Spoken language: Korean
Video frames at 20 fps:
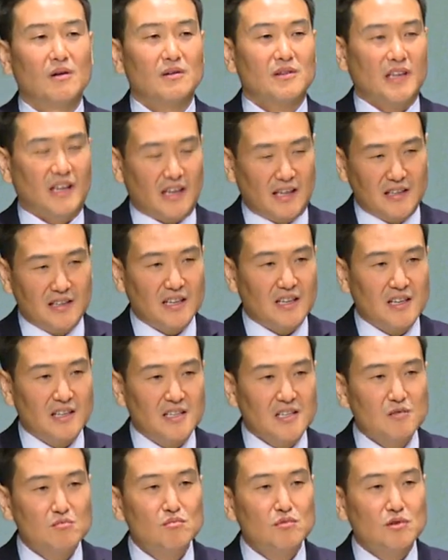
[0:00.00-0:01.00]

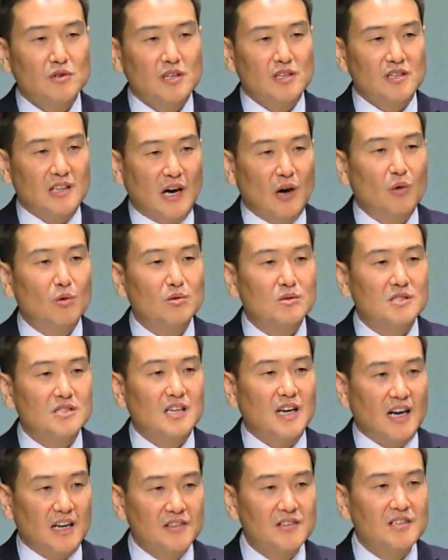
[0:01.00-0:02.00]
대단한 인물이
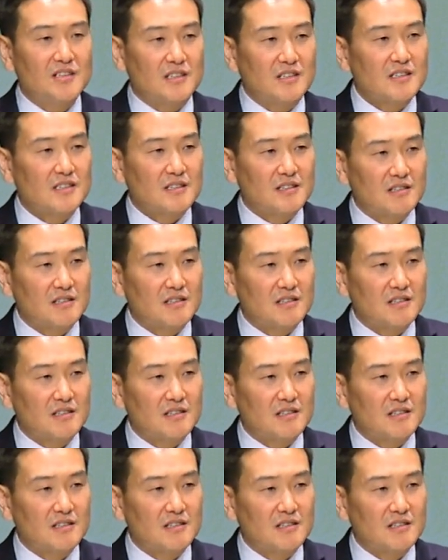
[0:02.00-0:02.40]
나오지 않을